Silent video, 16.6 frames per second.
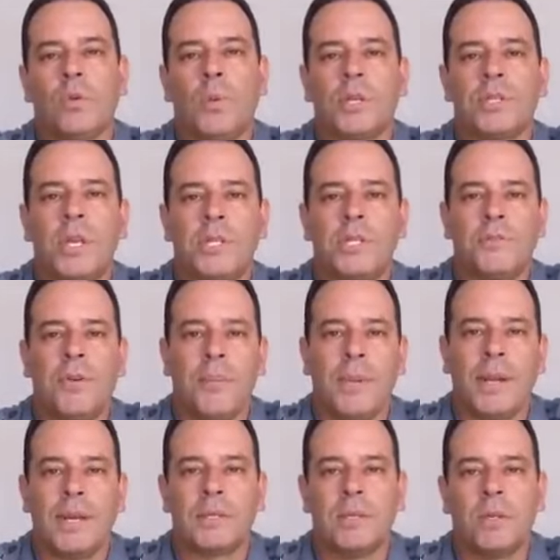ao processo de
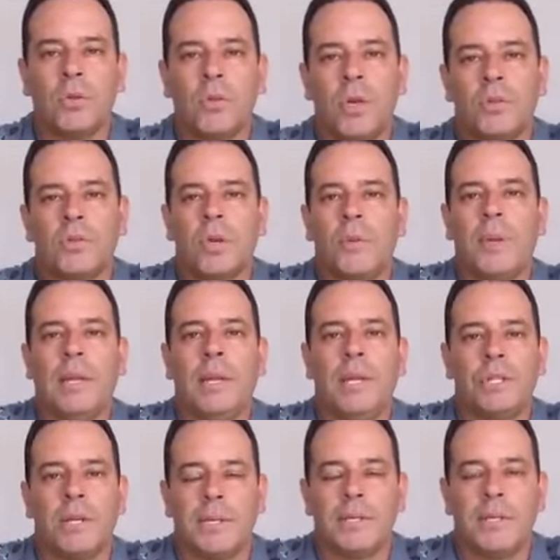fabricação do nosso
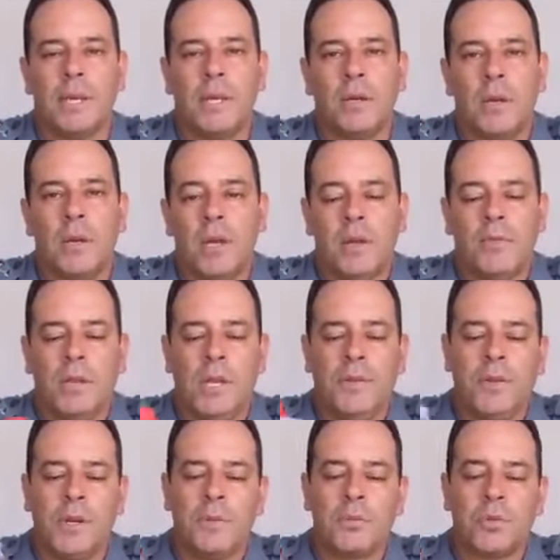repelente caseiro,
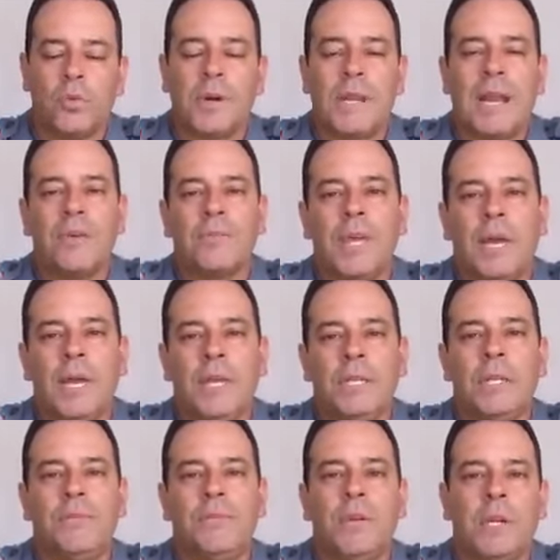verificamos que o cravo da
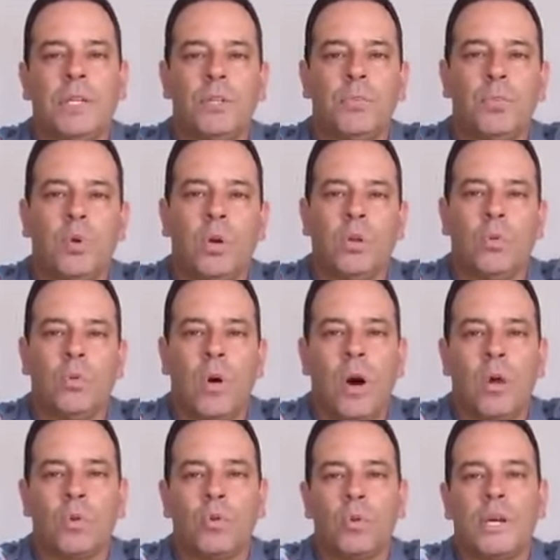Índia ele fica de molho no
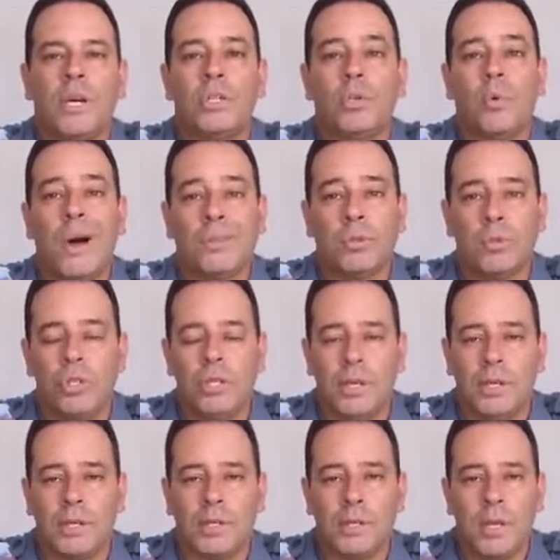álcool durante 4
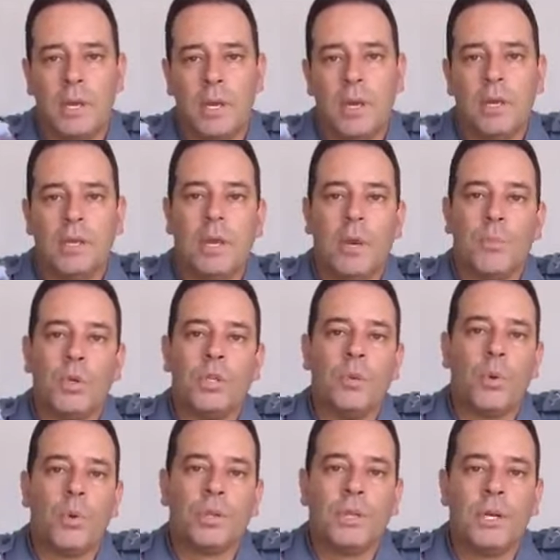dias. E é muito
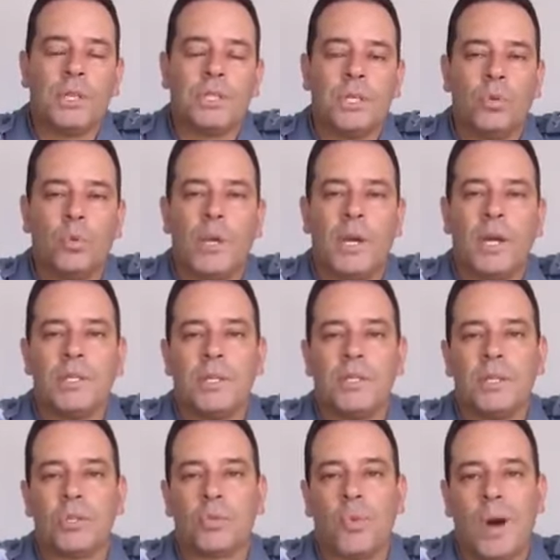importante que durante
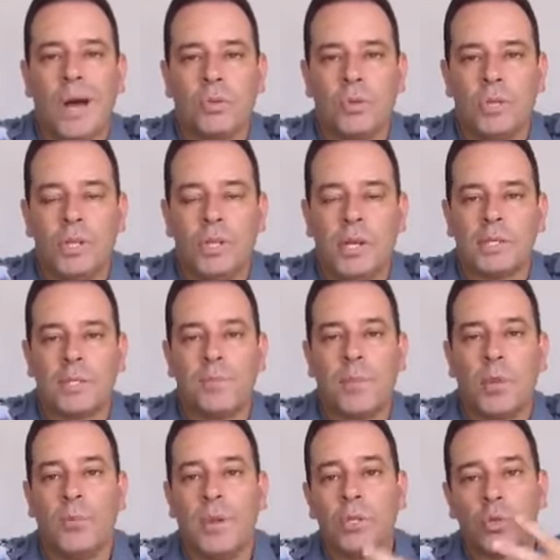esses 4 dias,
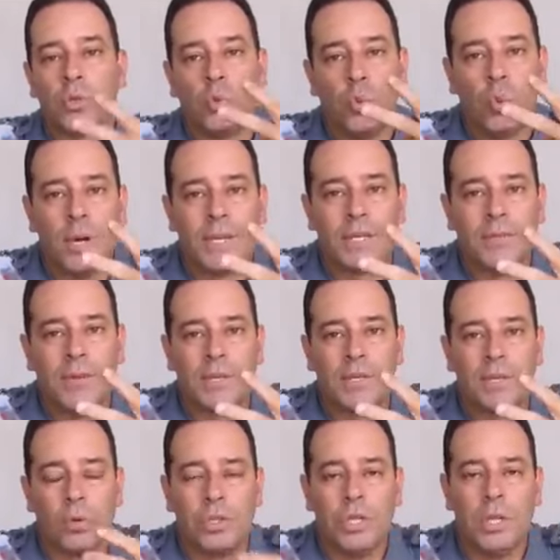pelo menos duas
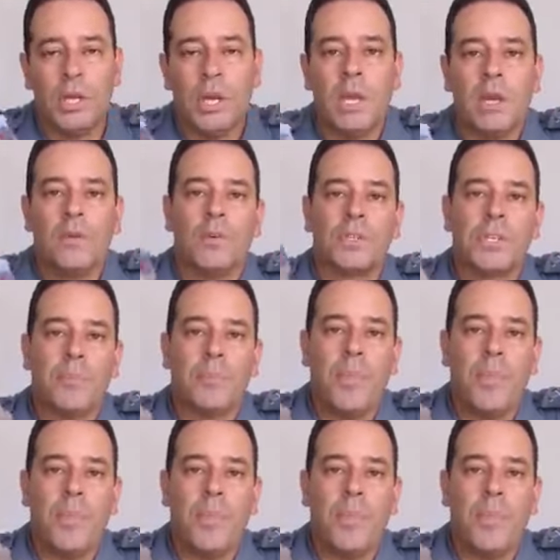vezes ao dia, você